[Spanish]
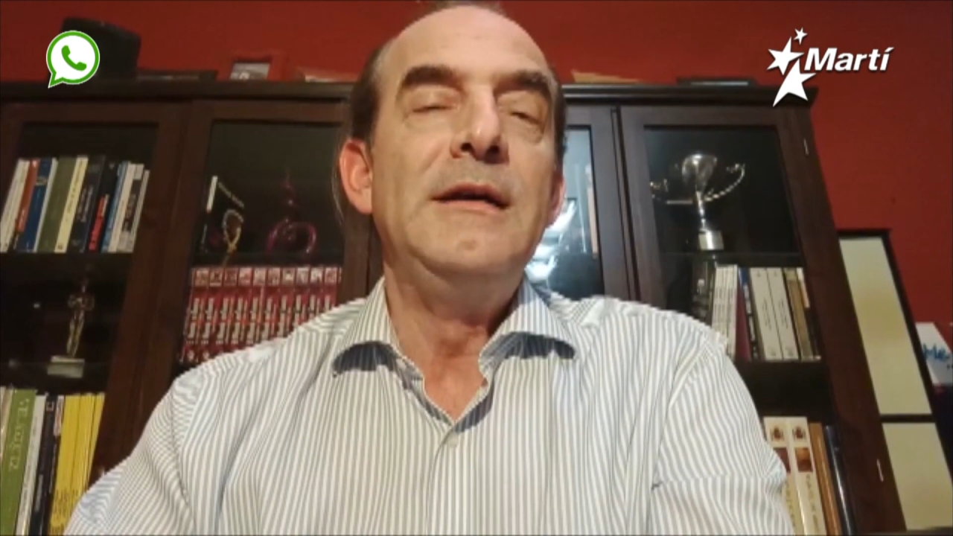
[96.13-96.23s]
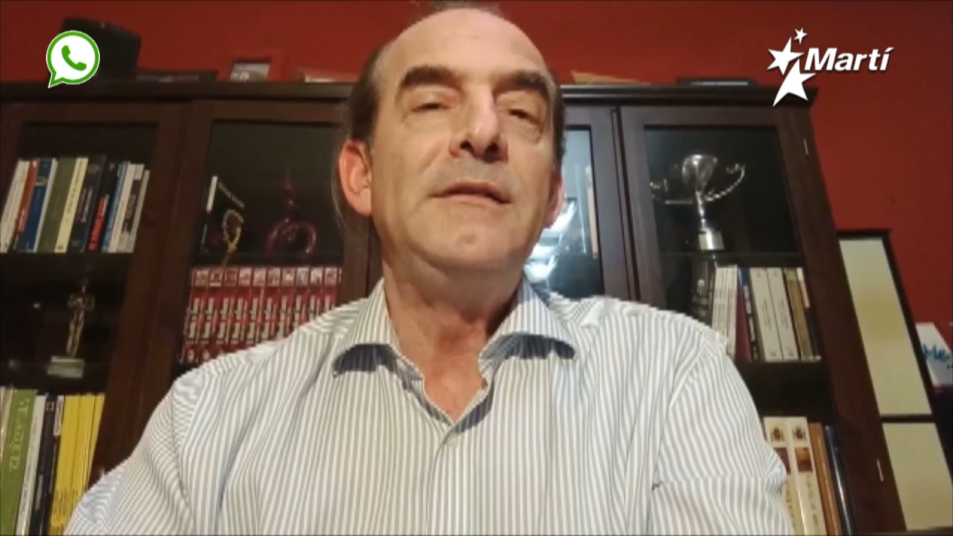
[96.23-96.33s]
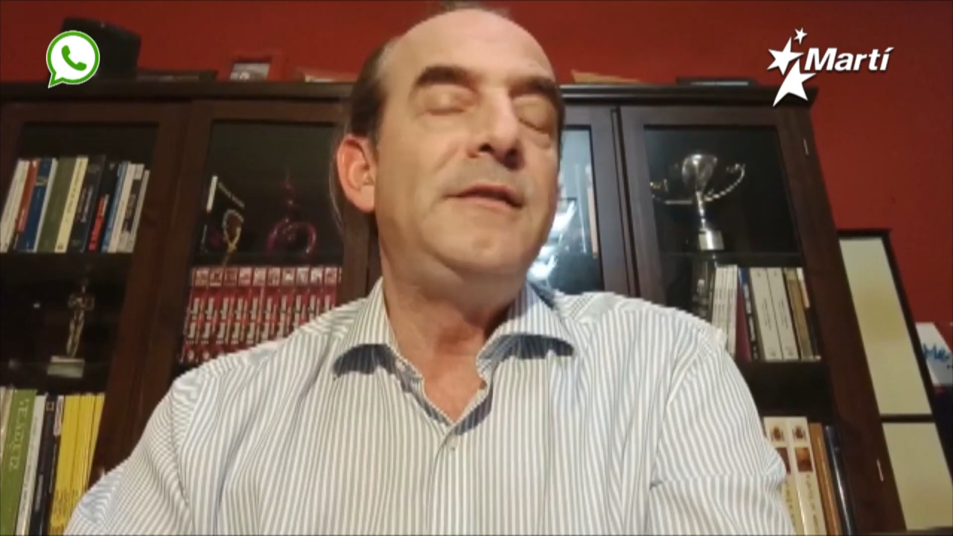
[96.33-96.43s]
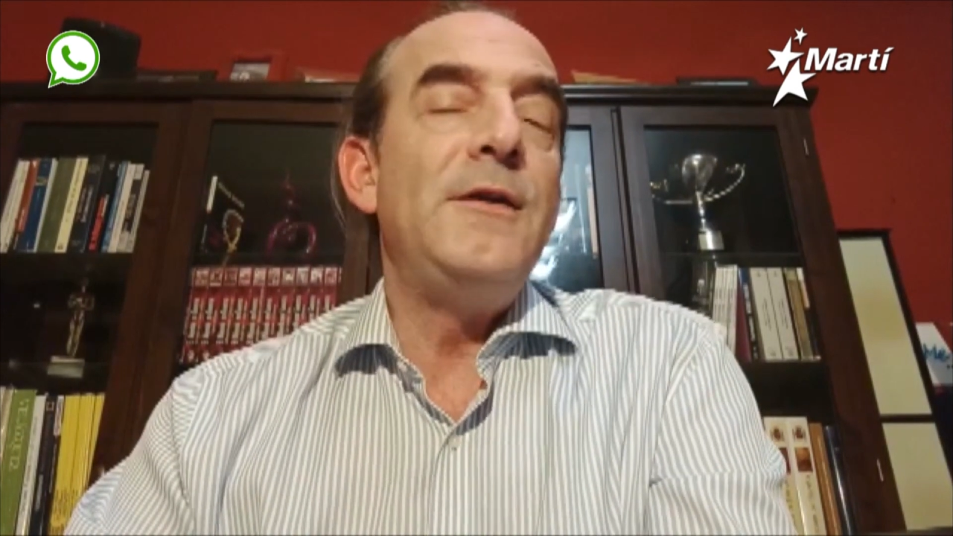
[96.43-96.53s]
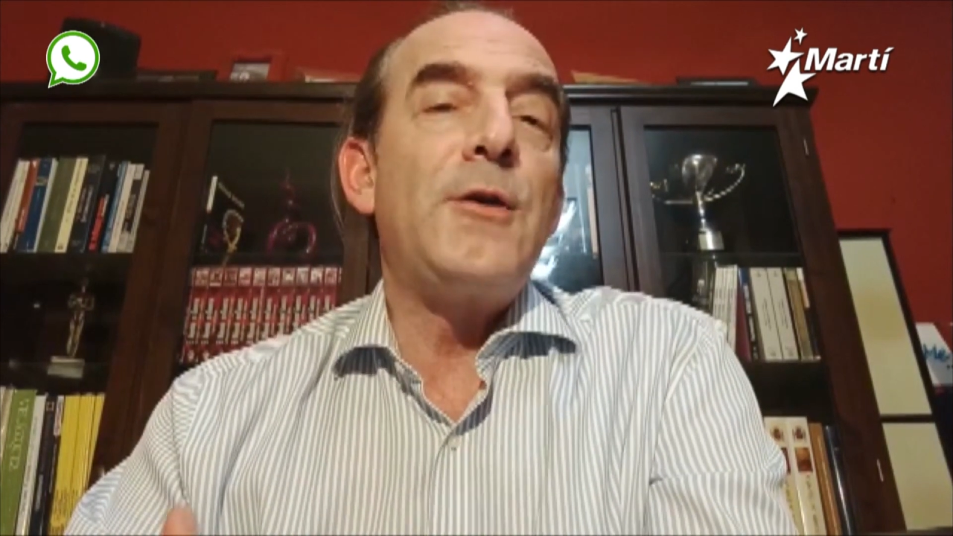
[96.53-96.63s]

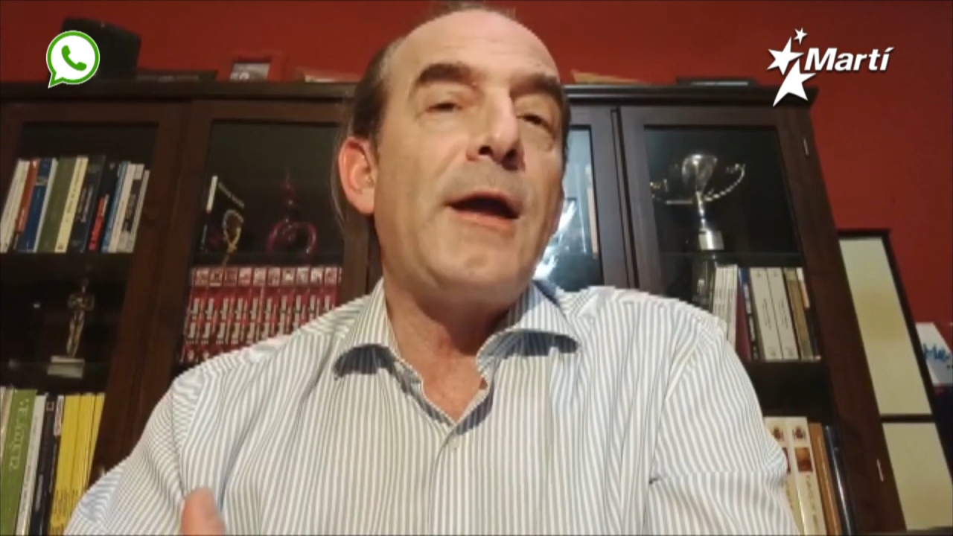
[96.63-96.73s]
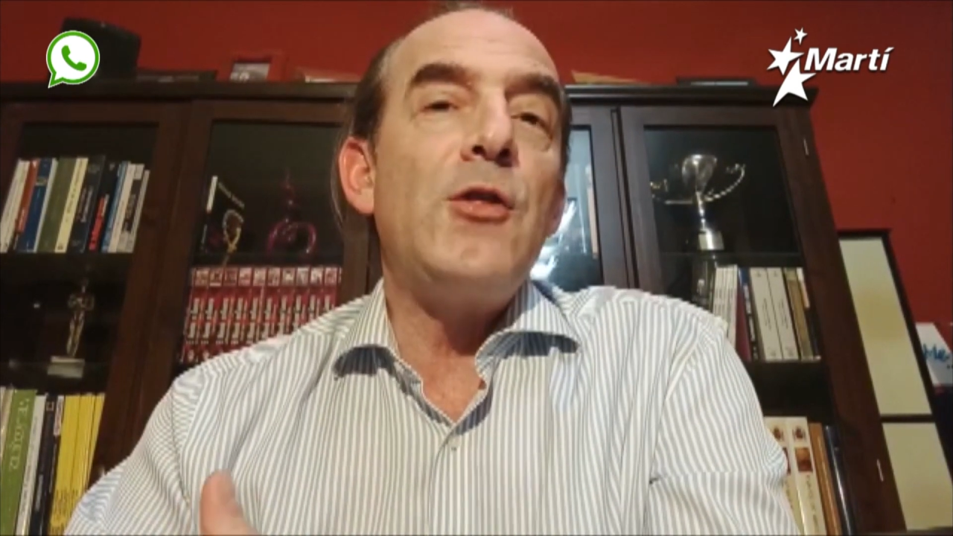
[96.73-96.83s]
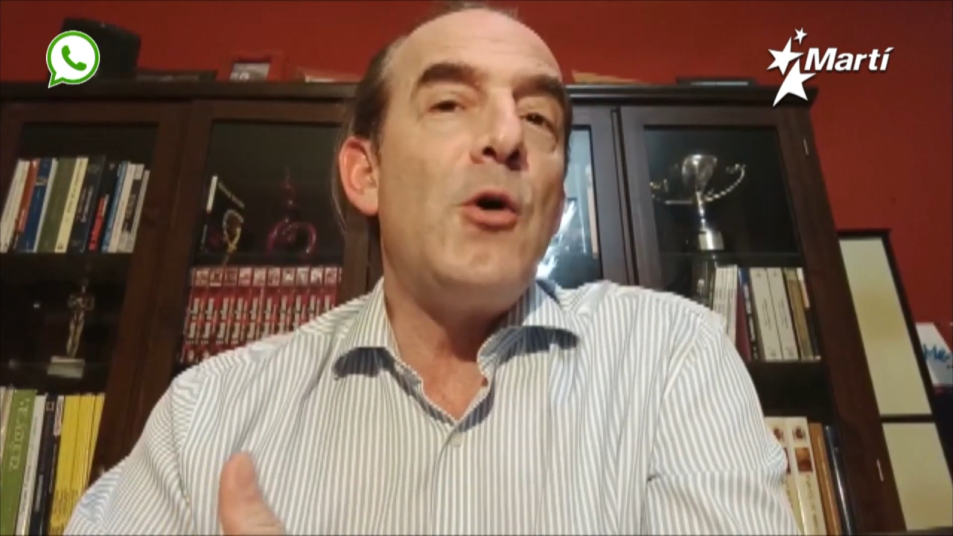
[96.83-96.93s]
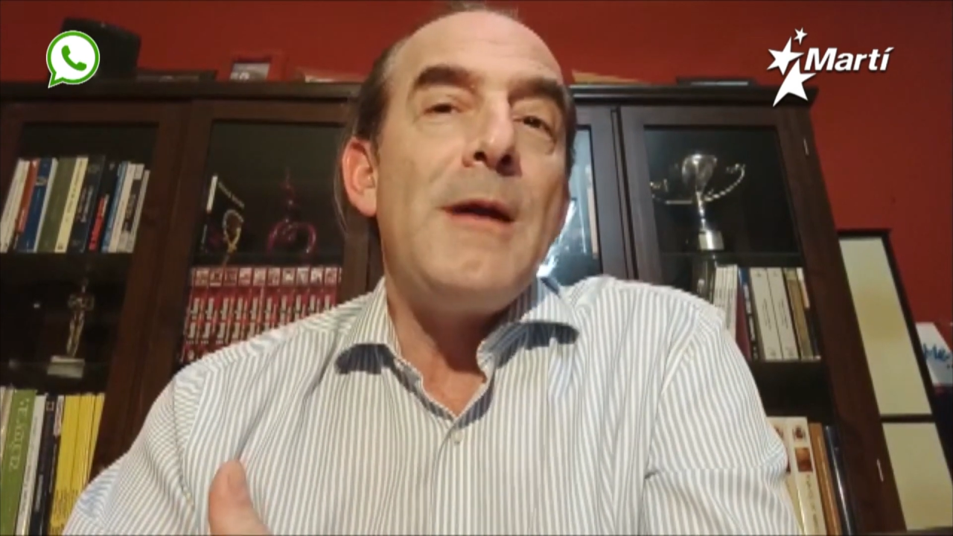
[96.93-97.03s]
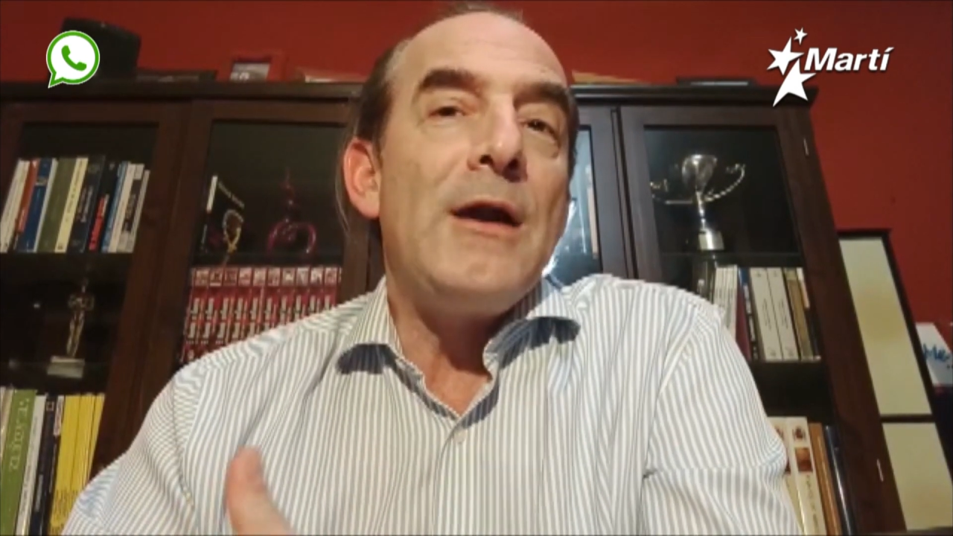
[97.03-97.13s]
sino que
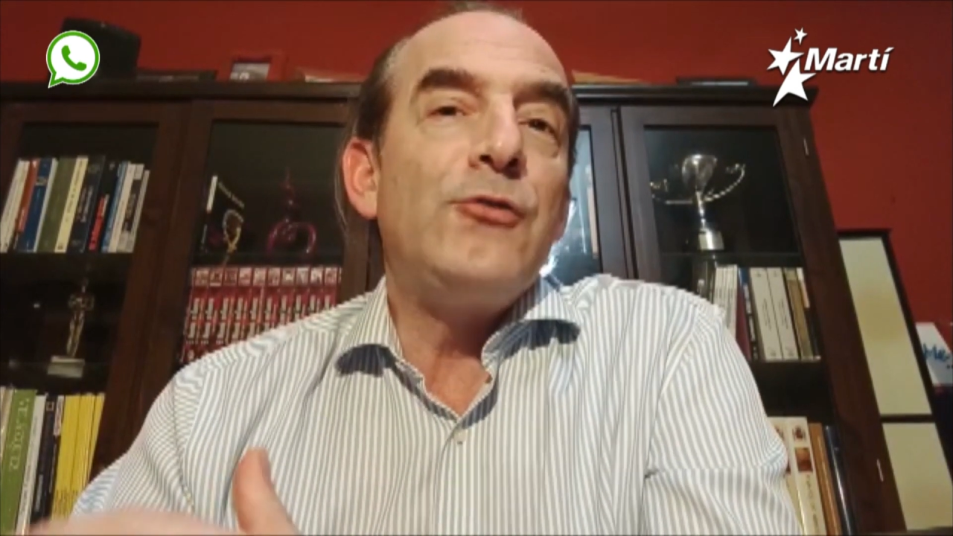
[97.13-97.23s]
dobla